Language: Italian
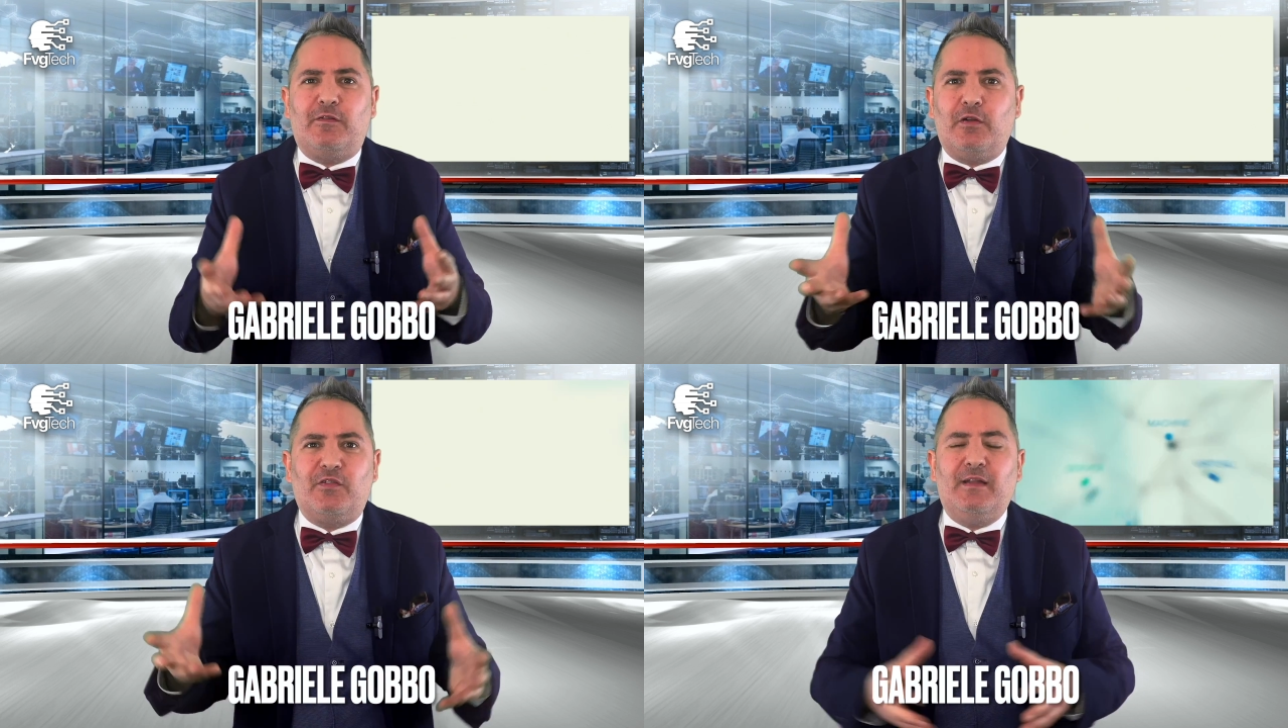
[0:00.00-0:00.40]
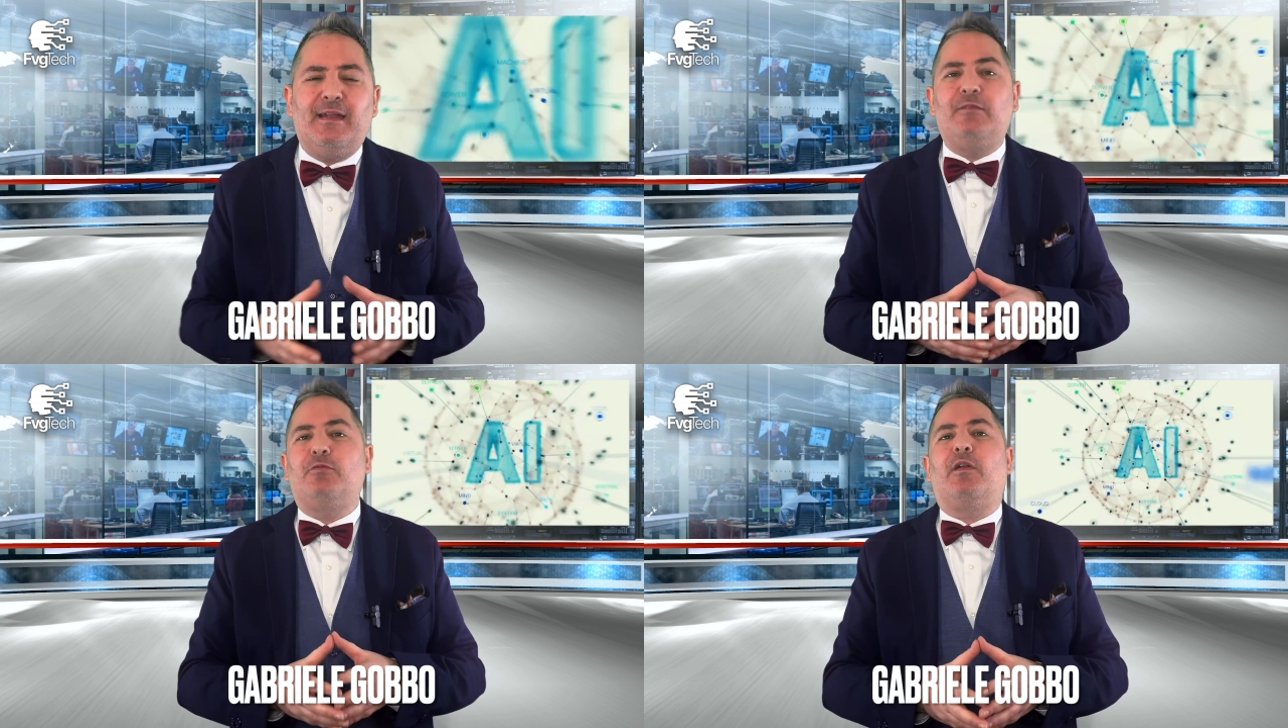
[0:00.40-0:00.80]
social
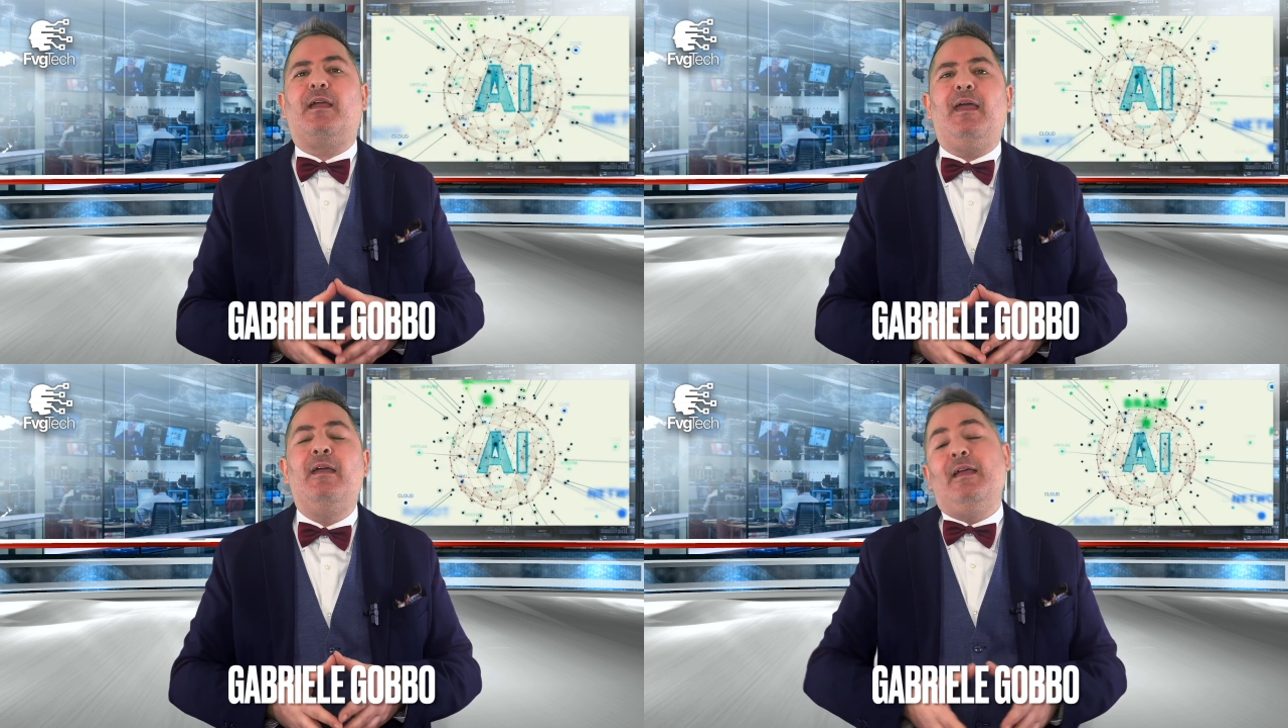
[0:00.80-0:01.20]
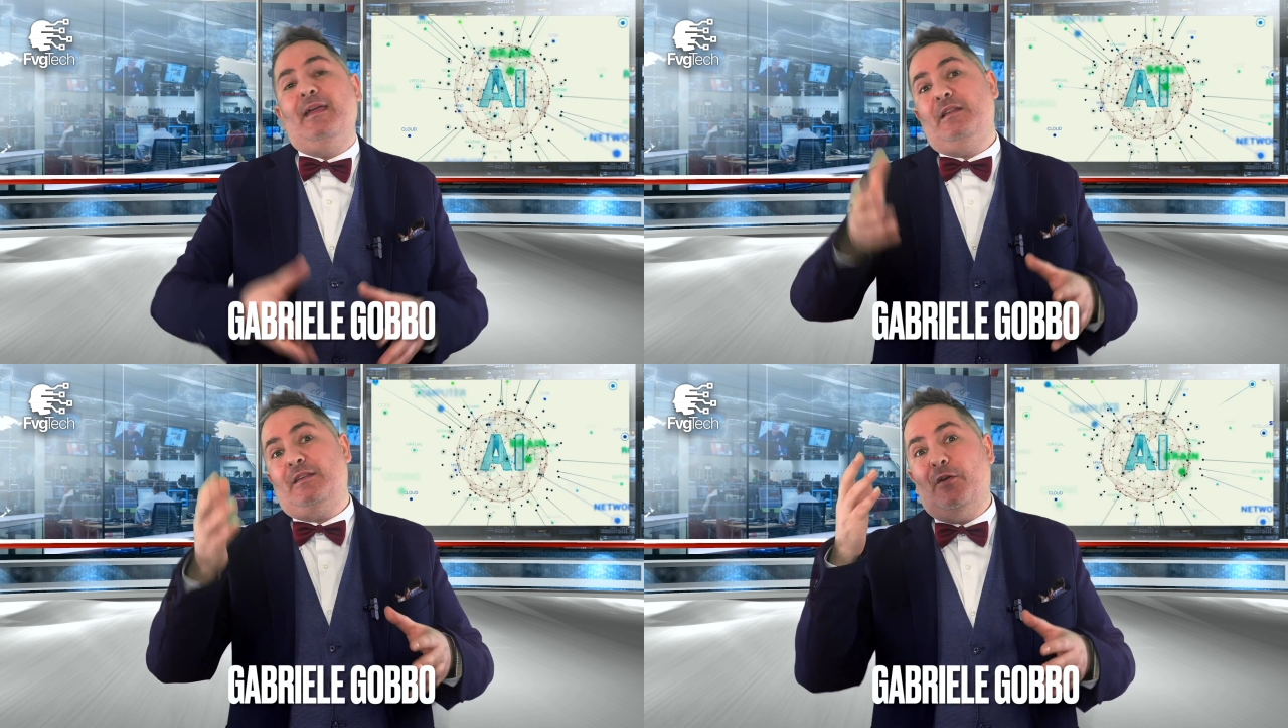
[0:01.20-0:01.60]
network che
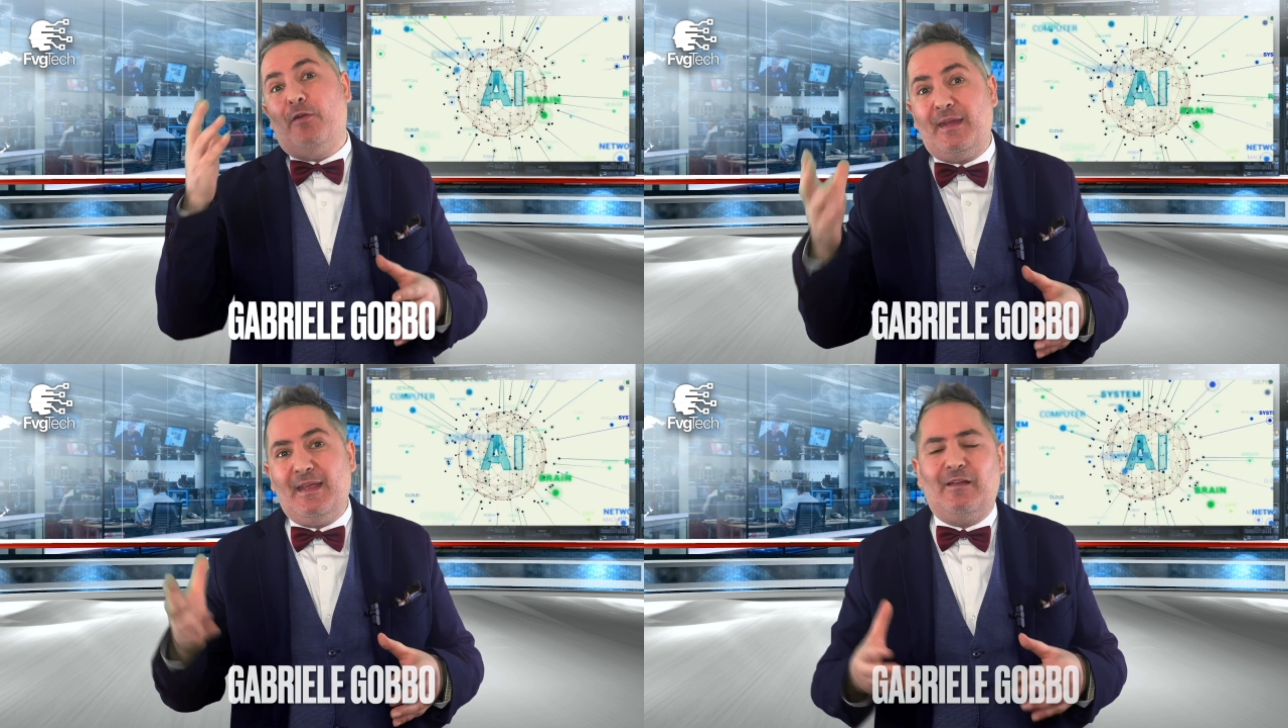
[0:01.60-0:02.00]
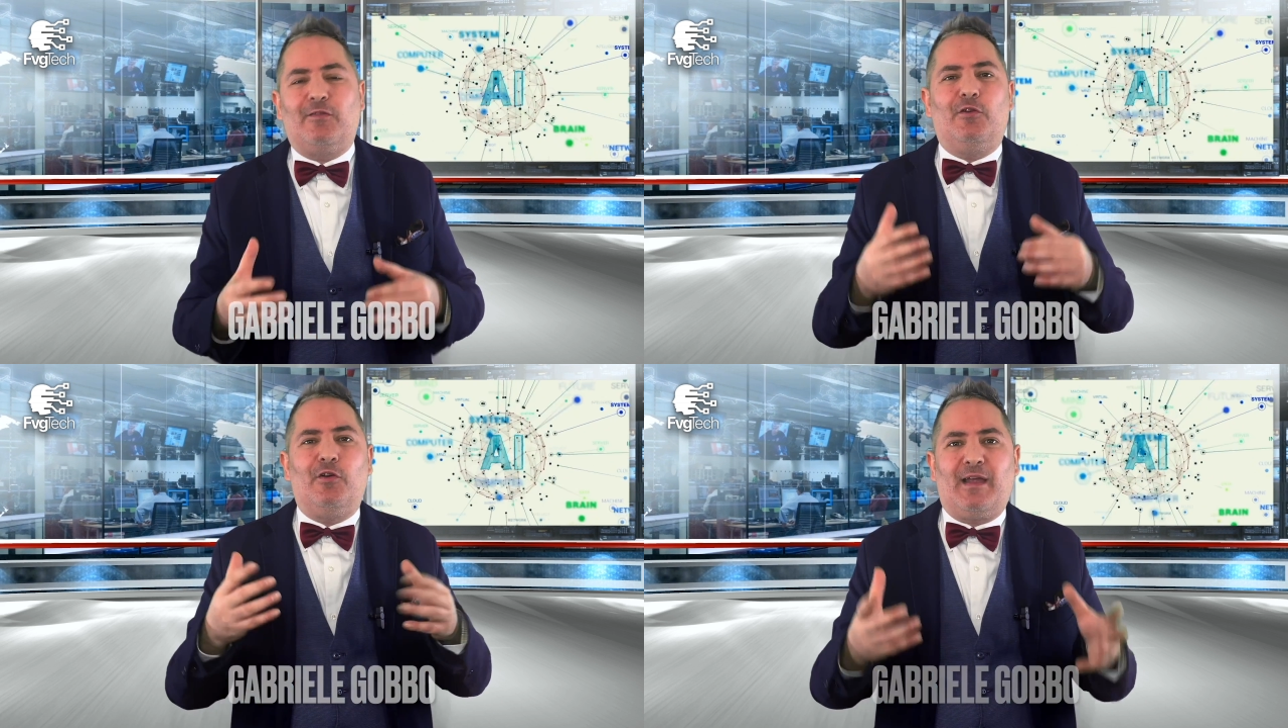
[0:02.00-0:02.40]
in teoria
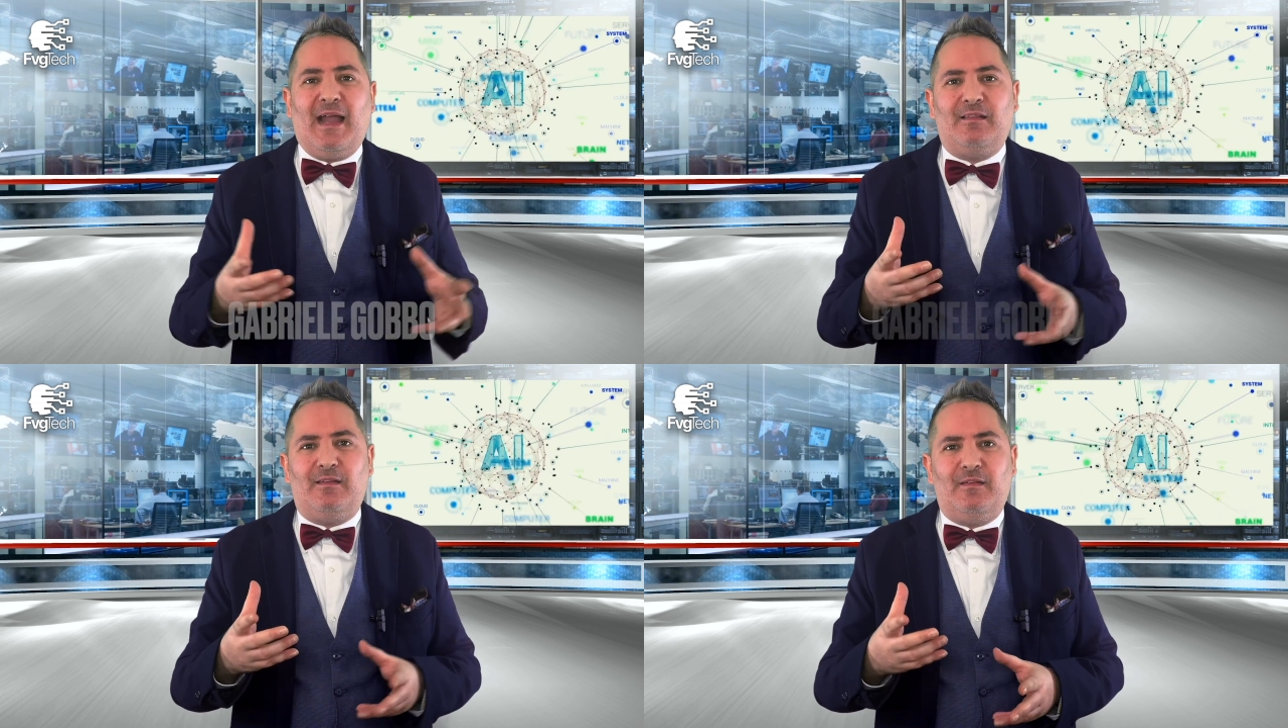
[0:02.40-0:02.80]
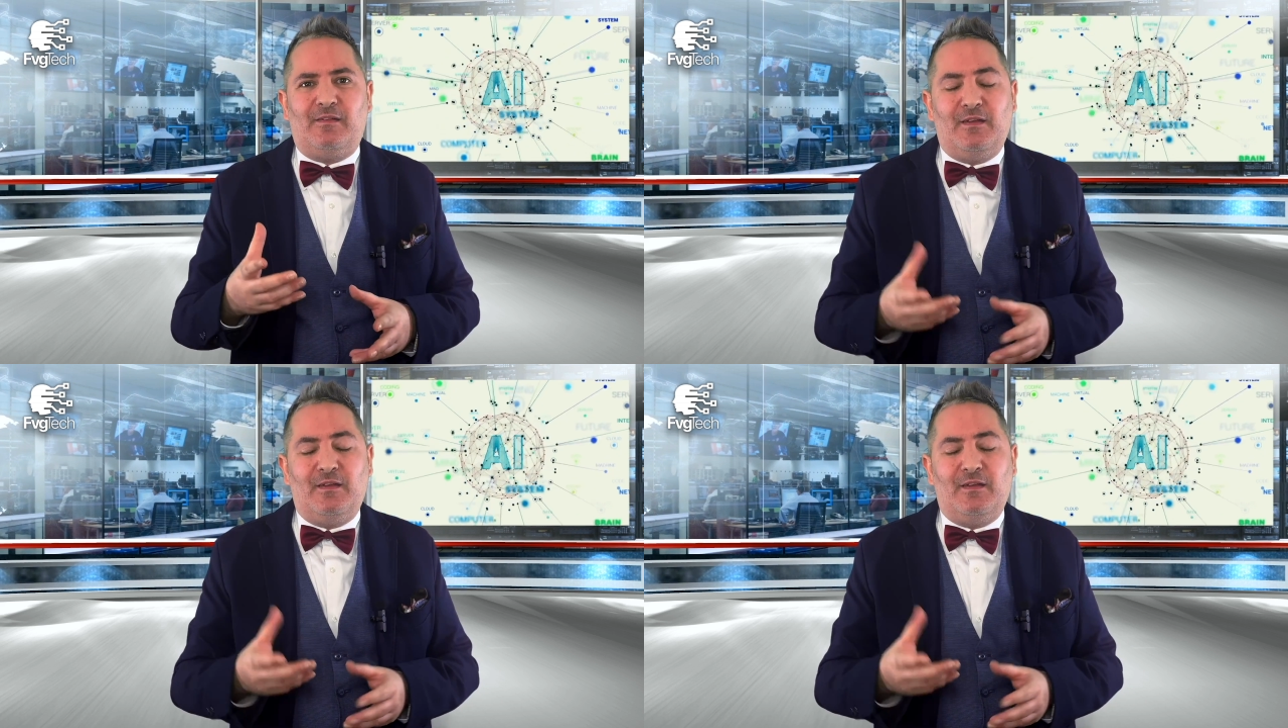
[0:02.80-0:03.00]
sono gratis